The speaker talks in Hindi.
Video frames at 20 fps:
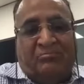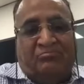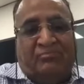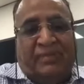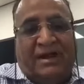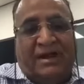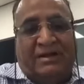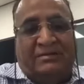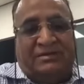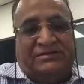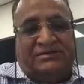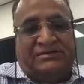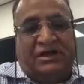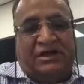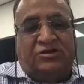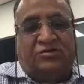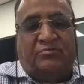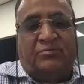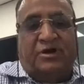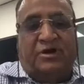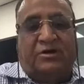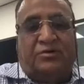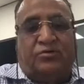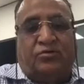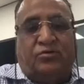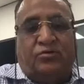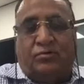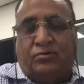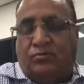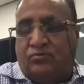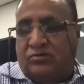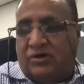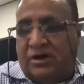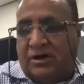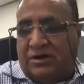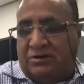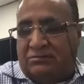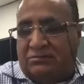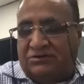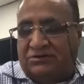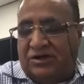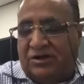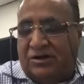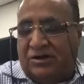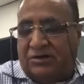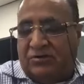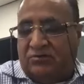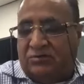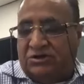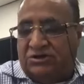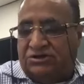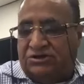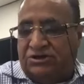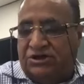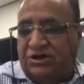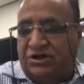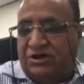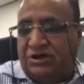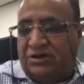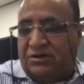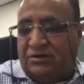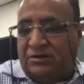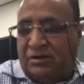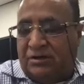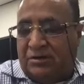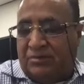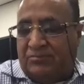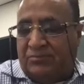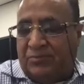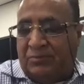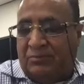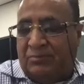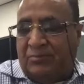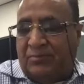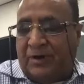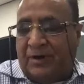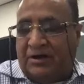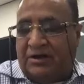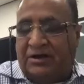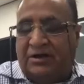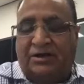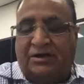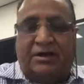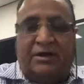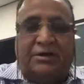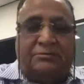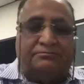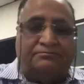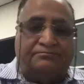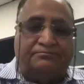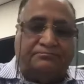मैं चंद मिनट और लूंगा यहाँ क्योंकि सीनियर पार्टी के